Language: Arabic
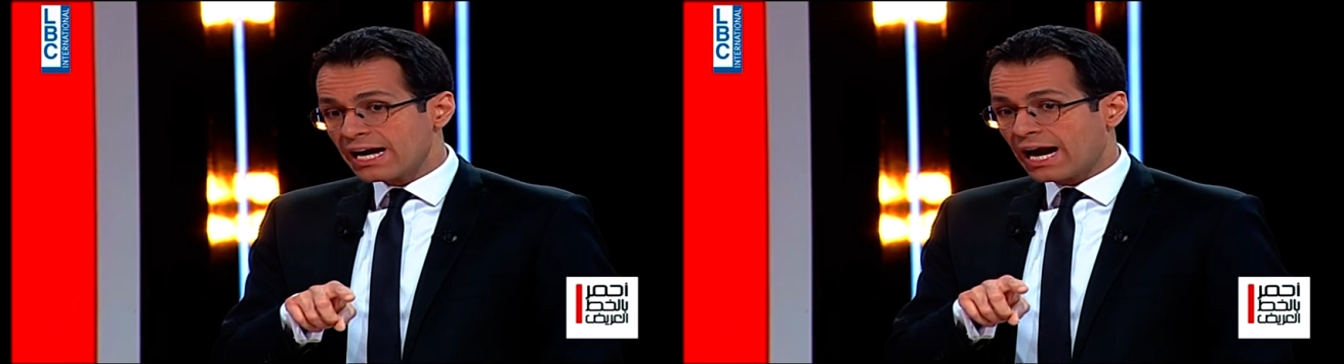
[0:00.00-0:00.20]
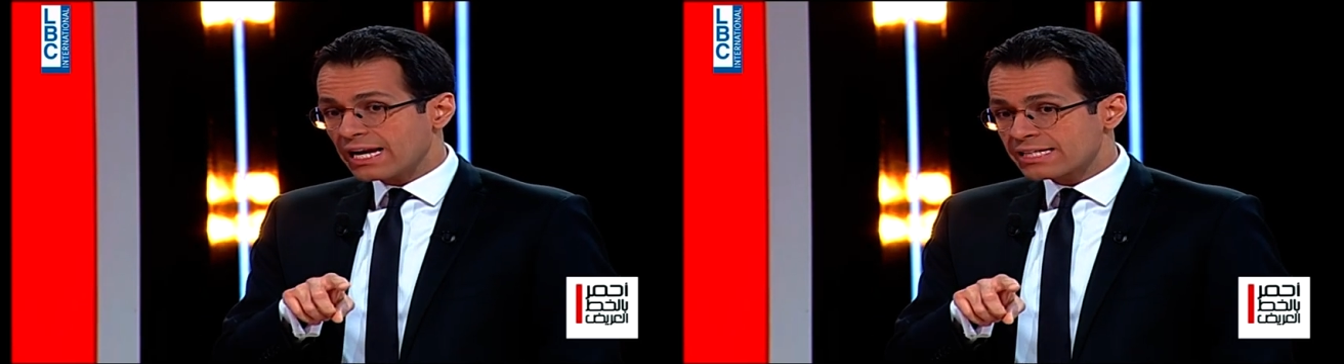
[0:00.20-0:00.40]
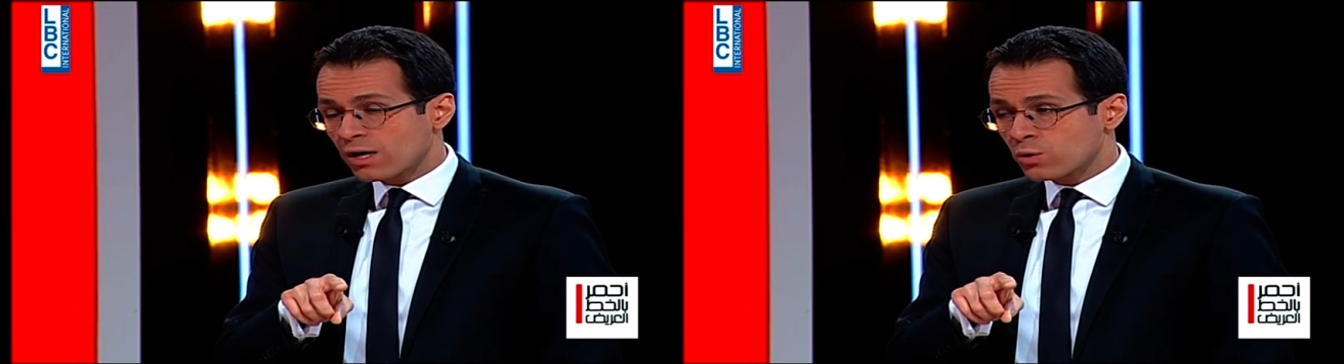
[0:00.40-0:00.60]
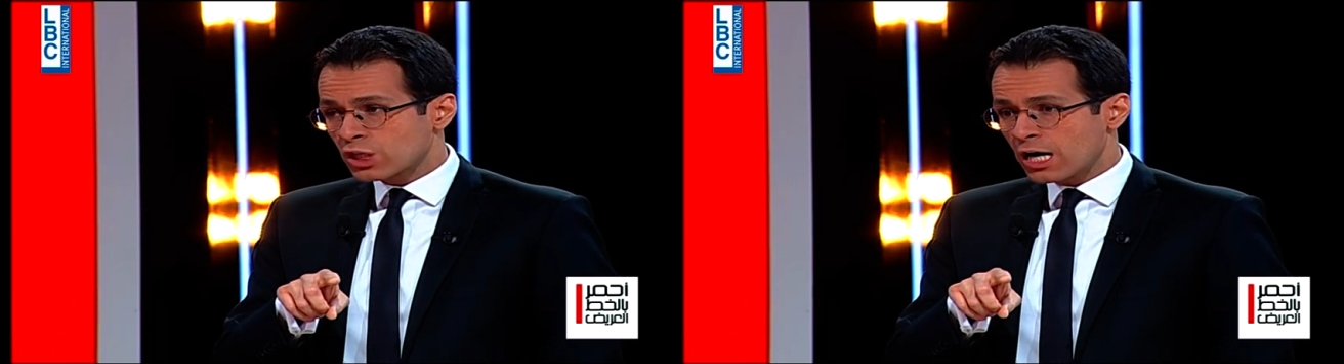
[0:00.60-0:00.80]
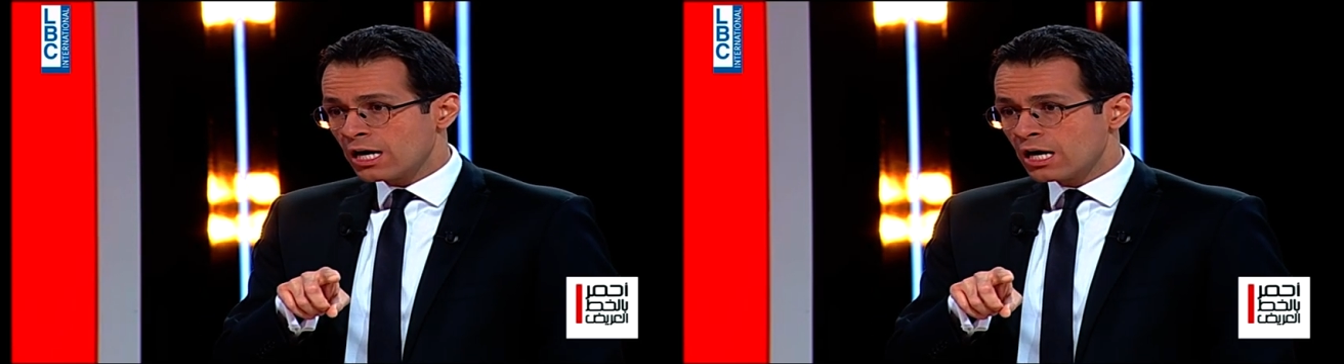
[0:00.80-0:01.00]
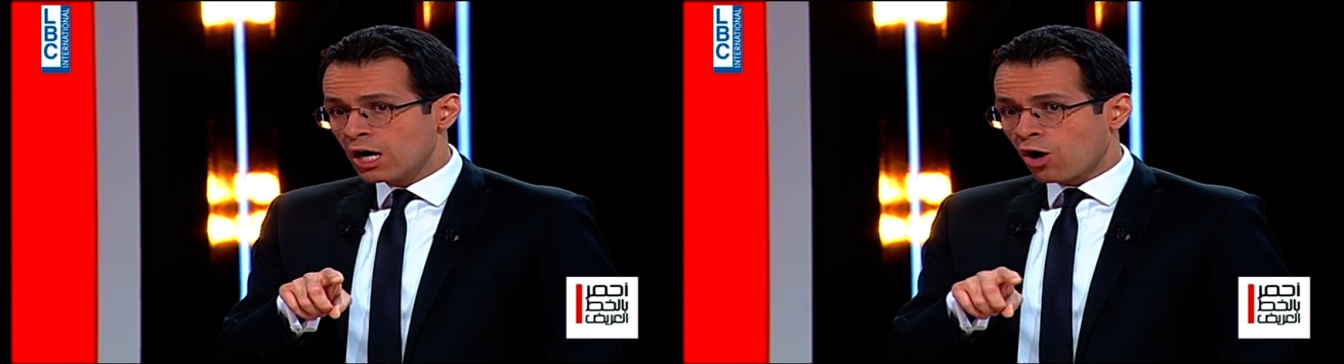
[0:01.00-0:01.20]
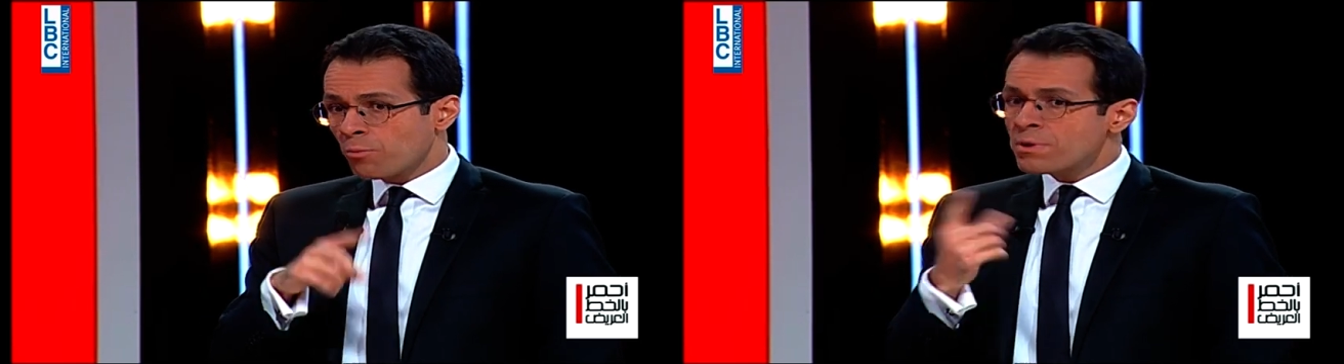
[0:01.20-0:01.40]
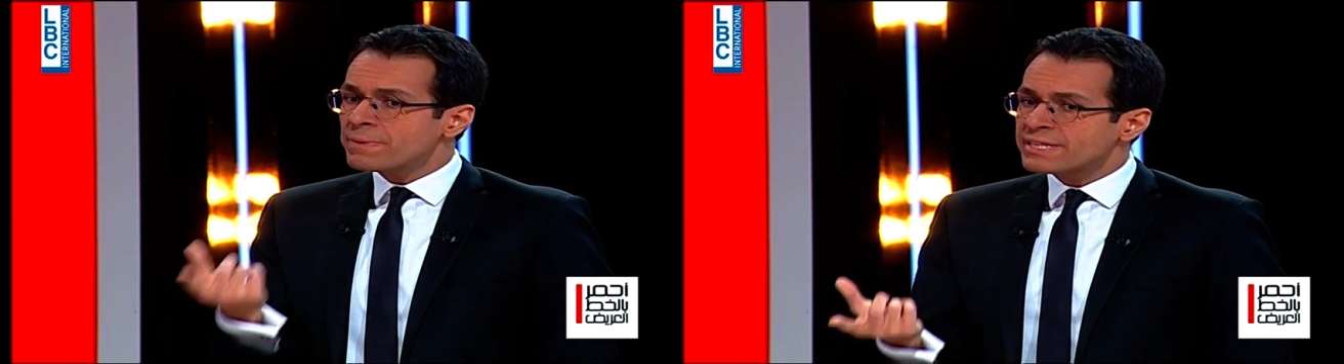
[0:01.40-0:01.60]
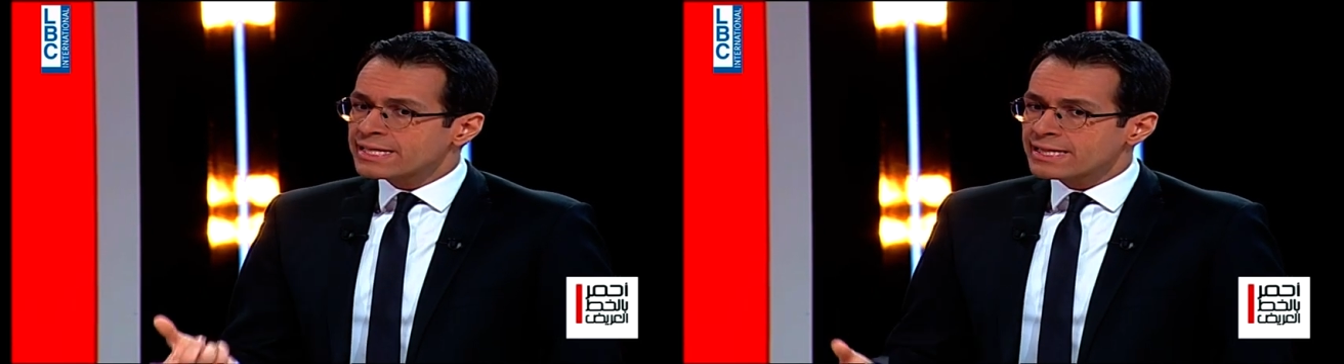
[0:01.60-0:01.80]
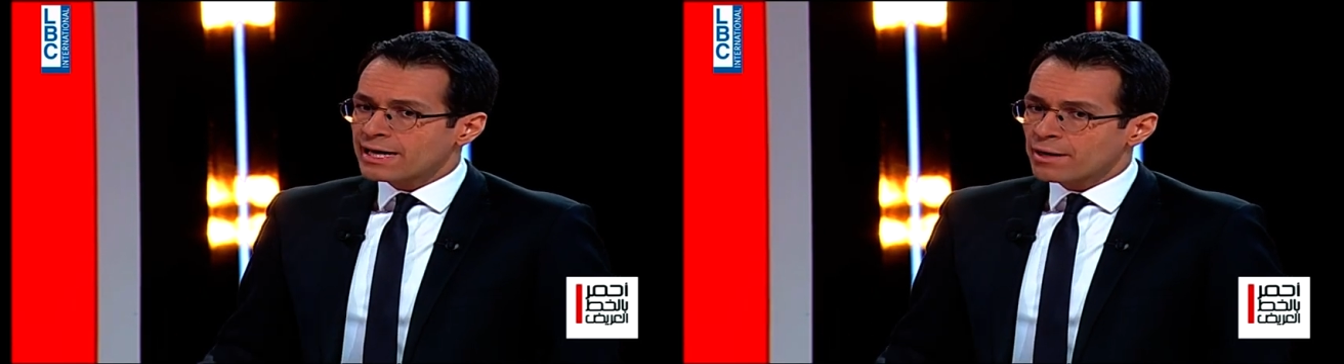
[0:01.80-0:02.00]
على زوجها ومين بدك
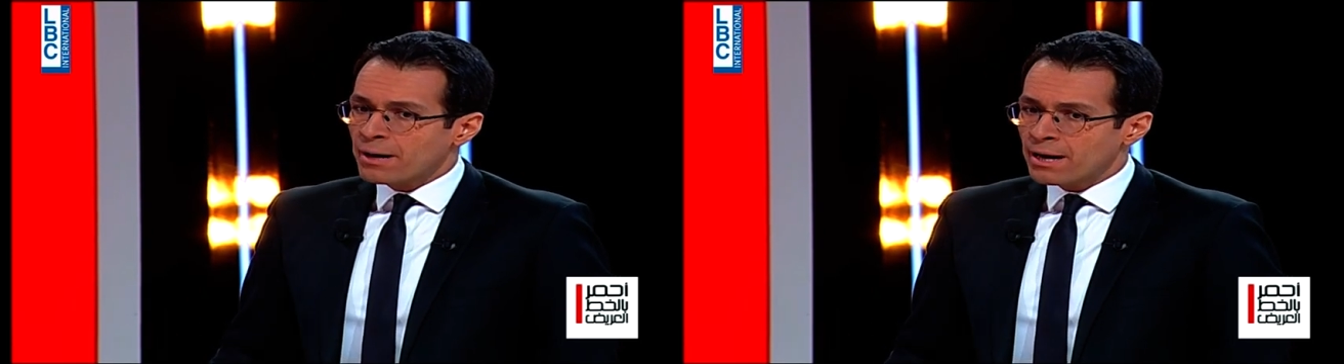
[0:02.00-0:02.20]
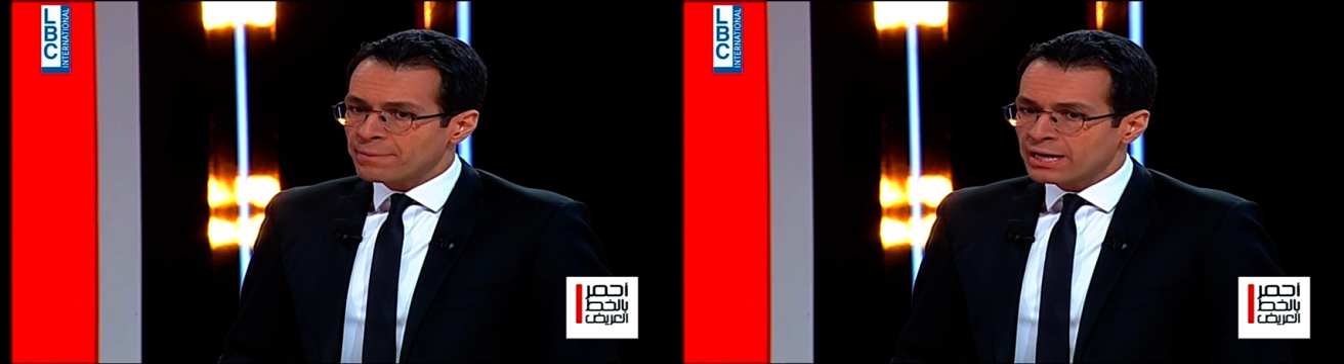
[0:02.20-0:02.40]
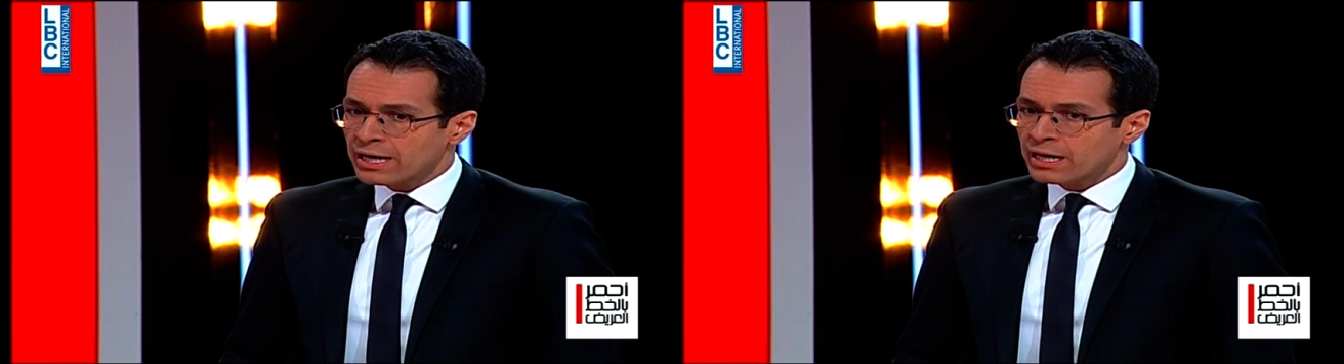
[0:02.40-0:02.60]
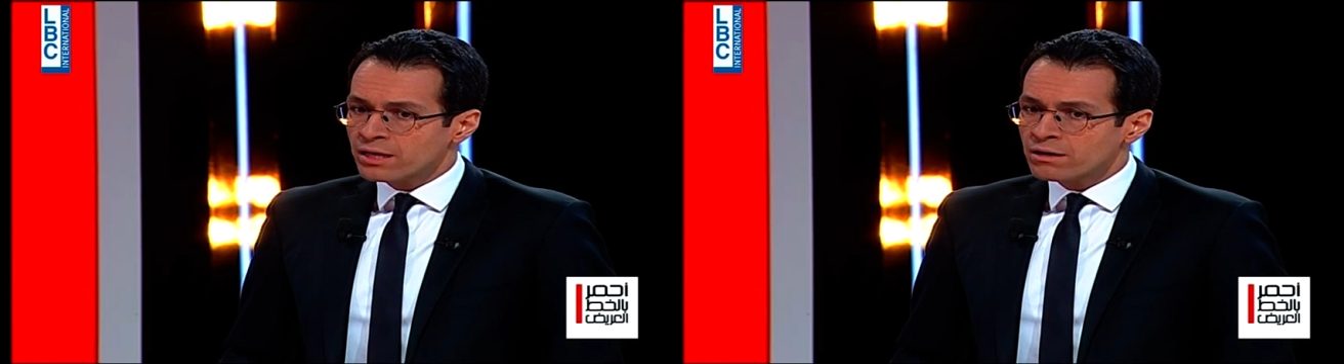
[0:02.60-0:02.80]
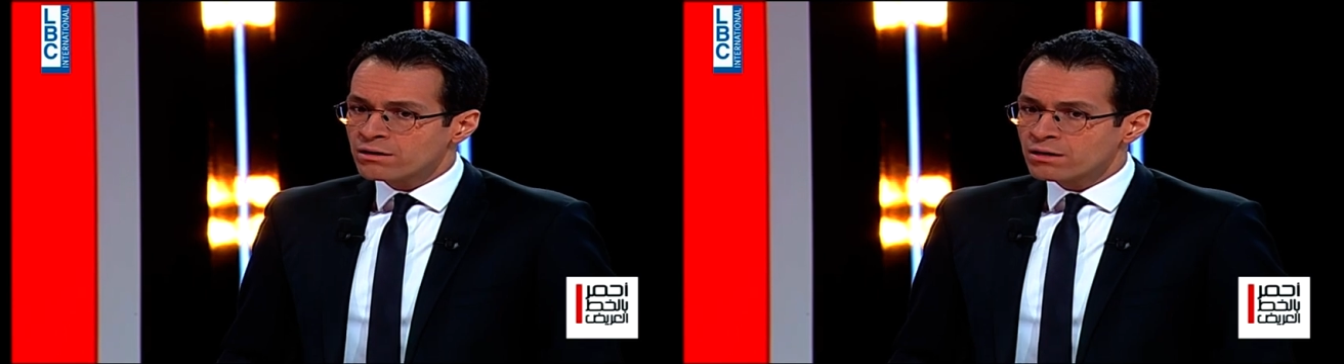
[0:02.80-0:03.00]
يطلع ربحان بالاخر